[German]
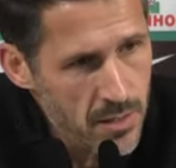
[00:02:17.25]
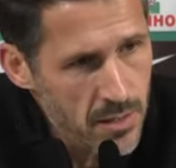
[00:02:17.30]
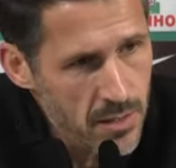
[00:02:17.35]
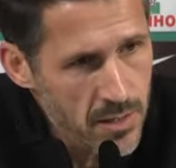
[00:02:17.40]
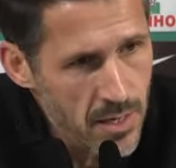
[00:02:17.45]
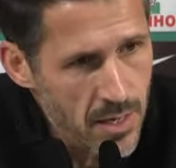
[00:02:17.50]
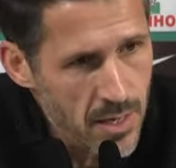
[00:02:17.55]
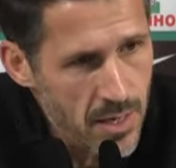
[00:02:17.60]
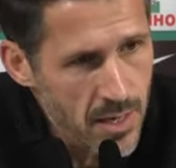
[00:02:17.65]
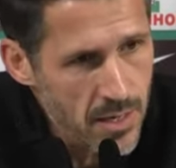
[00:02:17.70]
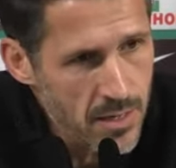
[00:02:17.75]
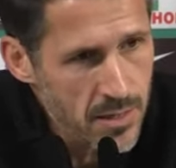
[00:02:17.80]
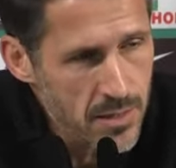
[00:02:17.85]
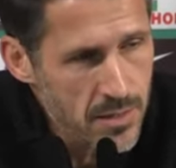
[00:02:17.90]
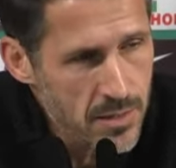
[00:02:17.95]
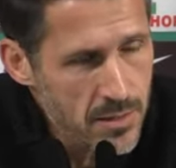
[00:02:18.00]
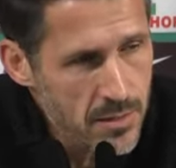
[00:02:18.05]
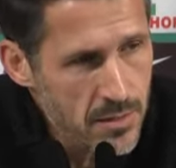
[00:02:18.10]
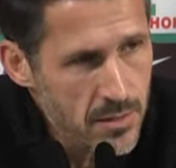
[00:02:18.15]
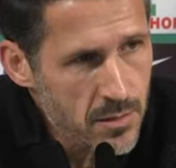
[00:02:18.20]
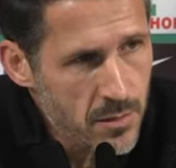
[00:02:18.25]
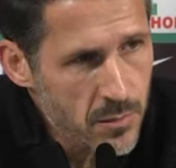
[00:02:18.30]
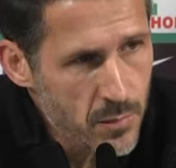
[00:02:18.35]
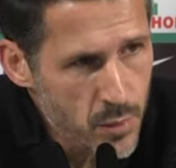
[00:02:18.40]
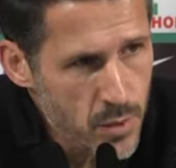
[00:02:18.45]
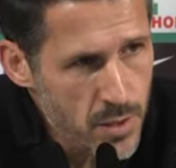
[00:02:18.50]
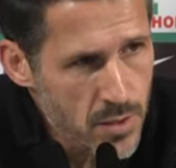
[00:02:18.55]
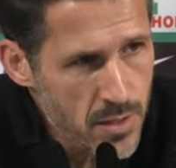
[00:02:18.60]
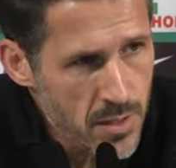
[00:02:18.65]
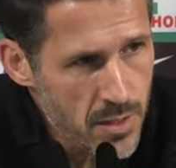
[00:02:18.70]
in der Lage ist,
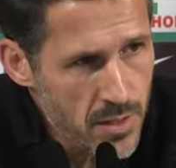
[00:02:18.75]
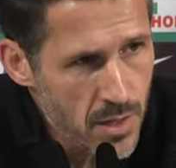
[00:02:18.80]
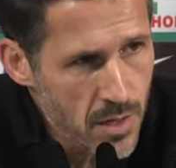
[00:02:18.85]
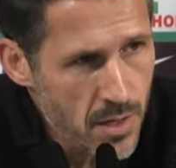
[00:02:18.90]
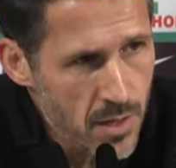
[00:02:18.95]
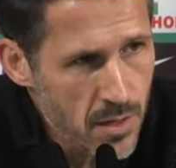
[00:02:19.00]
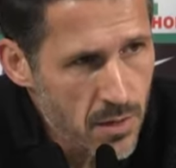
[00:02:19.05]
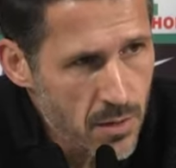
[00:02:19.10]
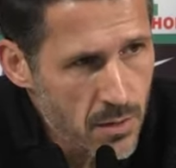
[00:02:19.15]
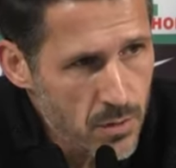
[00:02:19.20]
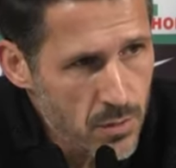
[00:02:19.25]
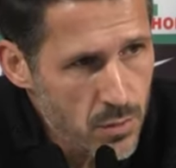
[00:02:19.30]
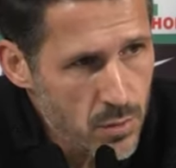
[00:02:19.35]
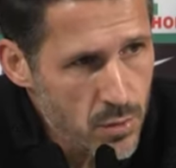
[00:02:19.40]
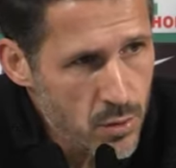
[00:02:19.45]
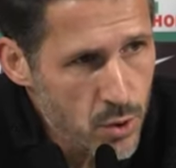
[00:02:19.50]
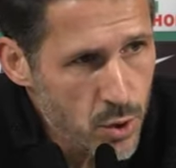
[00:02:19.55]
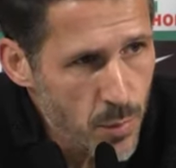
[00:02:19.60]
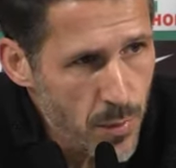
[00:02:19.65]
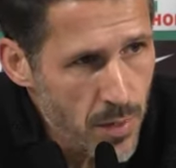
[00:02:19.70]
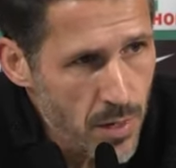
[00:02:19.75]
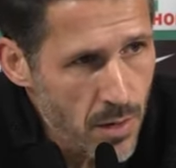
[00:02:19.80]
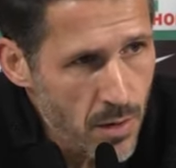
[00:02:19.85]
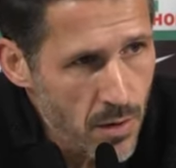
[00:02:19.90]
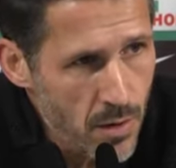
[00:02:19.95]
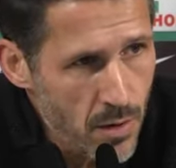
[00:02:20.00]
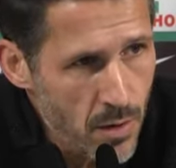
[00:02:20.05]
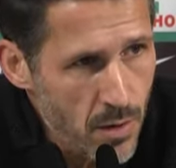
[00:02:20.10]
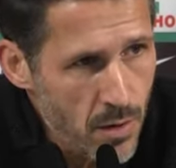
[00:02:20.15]
Bundesliga zu spielen